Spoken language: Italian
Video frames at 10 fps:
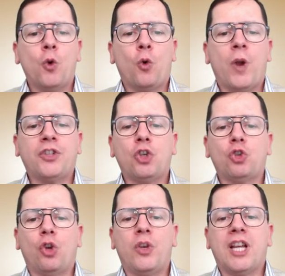Questi
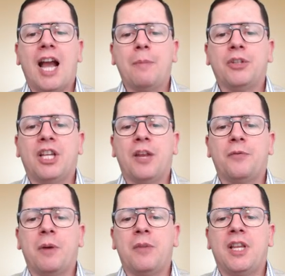sono i capi delle
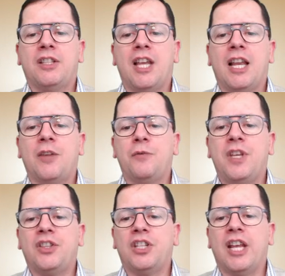famiglie dei
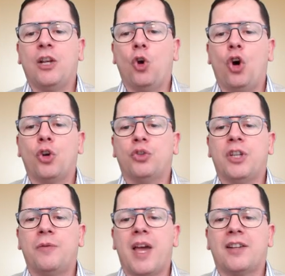Leviti nei loro
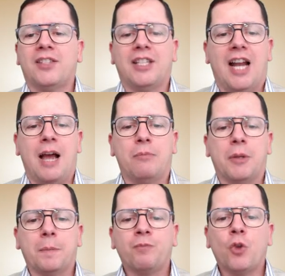diversi rami.